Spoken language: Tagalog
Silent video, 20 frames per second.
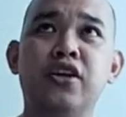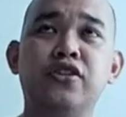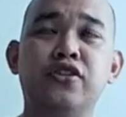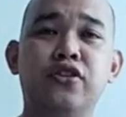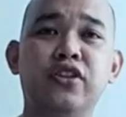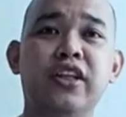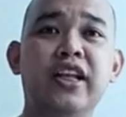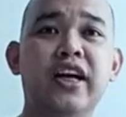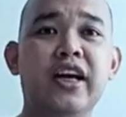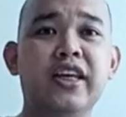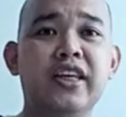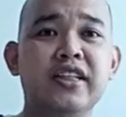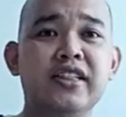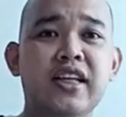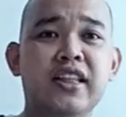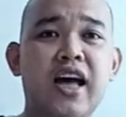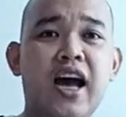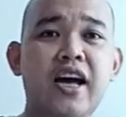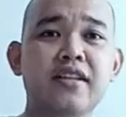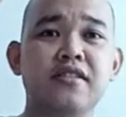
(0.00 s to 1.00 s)
So, nilagay
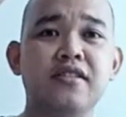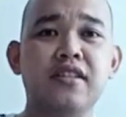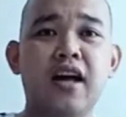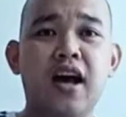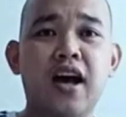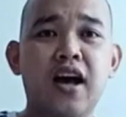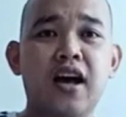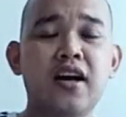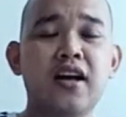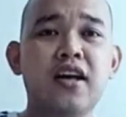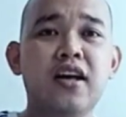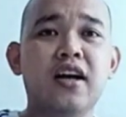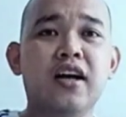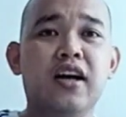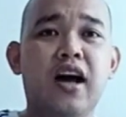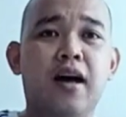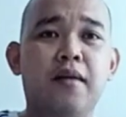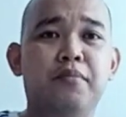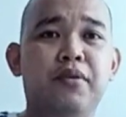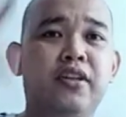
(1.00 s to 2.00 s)
niya sa taas ng
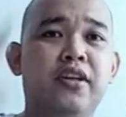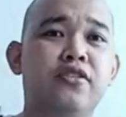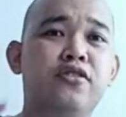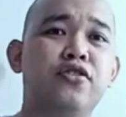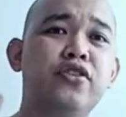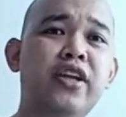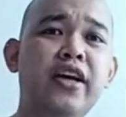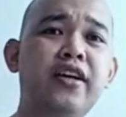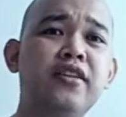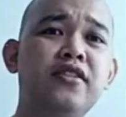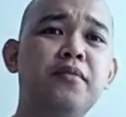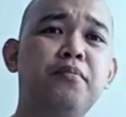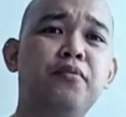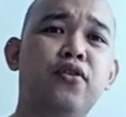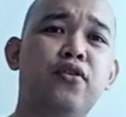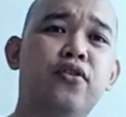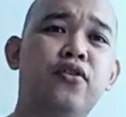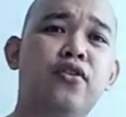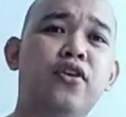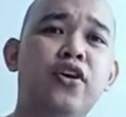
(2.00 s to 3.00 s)
cabinet. So,
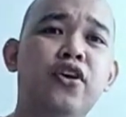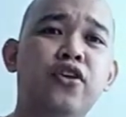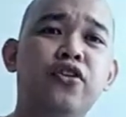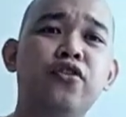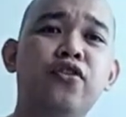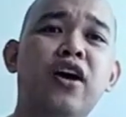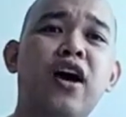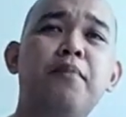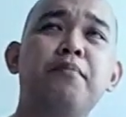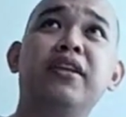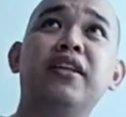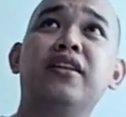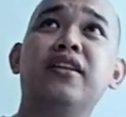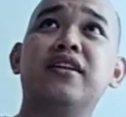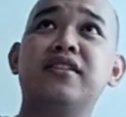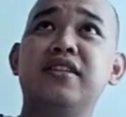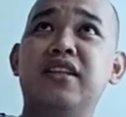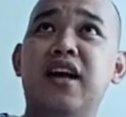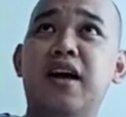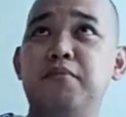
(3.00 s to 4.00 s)
naisip ko, yung cabinet
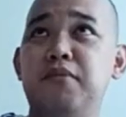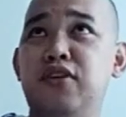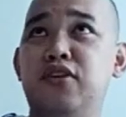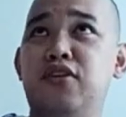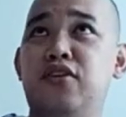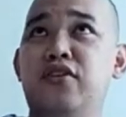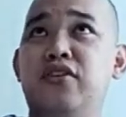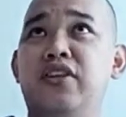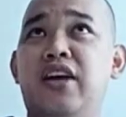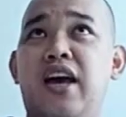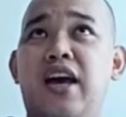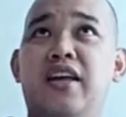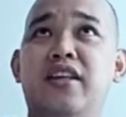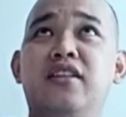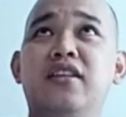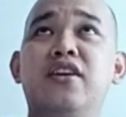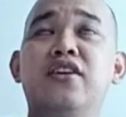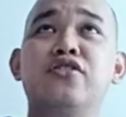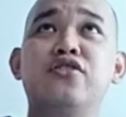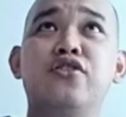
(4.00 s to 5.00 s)
kasi namin yon yan.